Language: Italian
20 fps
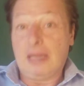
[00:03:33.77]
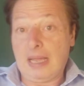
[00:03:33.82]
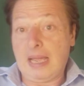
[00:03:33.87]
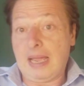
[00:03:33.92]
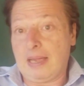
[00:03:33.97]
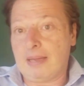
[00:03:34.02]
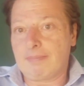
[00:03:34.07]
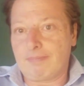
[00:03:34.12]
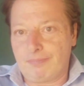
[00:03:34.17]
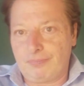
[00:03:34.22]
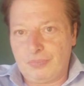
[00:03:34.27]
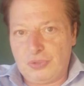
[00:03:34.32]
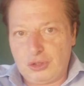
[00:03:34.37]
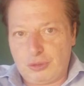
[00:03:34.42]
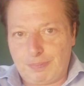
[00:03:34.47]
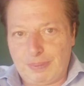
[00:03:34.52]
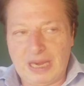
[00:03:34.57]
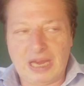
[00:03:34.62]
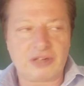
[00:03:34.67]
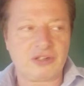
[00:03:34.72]
e
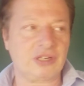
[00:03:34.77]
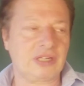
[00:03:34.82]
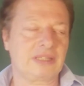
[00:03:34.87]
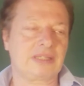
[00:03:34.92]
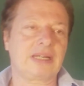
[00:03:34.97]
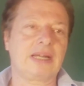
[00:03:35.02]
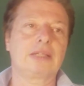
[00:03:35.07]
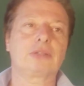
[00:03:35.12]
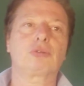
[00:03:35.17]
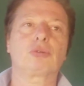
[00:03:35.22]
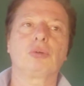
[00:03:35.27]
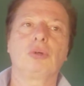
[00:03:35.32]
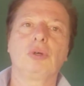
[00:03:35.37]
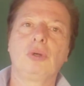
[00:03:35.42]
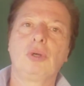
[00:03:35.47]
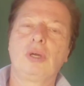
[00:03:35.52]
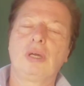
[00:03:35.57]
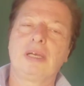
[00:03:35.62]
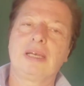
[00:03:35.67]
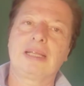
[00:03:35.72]
dispiace che tra l'altro
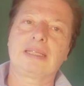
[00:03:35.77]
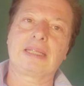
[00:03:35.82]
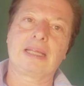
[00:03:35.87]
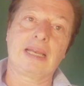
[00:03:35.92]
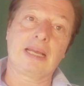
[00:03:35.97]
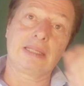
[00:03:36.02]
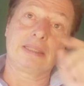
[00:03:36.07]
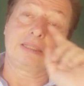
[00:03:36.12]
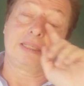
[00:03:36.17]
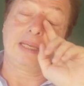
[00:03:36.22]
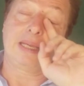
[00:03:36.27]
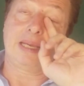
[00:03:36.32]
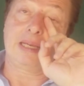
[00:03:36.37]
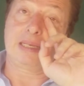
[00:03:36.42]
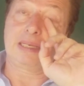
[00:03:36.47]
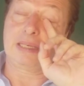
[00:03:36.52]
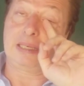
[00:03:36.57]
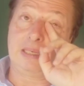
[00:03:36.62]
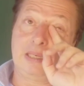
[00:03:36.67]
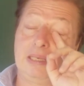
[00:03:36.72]
l'Atalanta e
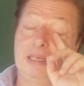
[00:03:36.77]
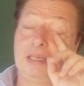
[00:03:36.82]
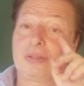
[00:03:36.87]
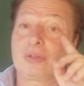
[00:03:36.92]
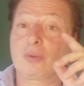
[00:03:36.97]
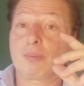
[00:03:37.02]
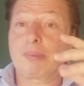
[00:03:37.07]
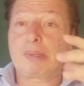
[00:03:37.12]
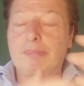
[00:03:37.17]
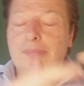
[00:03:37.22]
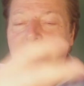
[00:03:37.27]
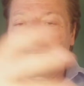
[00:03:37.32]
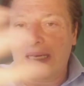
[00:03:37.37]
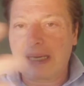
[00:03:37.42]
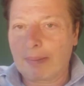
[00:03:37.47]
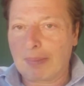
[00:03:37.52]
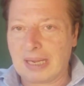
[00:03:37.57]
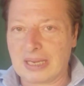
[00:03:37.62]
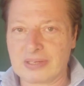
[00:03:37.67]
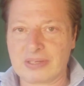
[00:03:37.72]
anche insomma, i
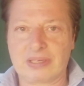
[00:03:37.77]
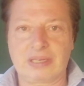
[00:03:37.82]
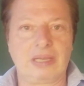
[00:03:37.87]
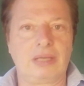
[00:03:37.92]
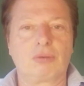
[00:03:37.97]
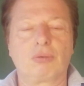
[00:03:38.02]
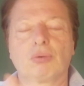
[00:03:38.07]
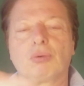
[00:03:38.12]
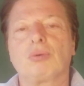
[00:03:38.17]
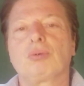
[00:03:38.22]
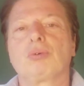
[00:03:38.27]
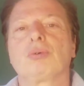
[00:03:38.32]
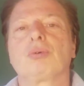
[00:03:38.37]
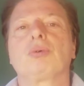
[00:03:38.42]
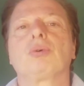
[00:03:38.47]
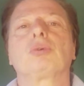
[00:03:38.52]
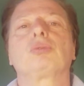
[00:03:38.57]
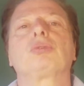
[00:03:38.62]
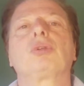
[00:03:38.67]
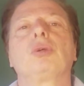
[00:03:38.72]
bergamaschi hanno
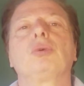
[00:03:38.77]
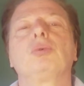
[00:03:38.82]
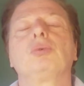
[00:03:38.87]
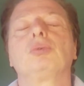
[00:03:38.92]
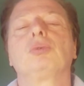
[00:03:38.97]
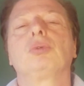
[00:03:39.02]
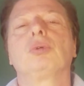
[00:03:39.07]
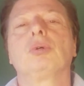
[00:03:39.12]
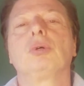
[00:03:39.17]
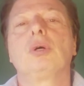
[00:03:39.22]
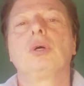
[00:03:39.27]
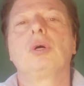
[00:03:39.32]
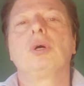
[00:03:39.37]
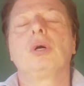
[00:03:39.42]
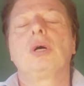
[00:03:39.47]
ottenuto,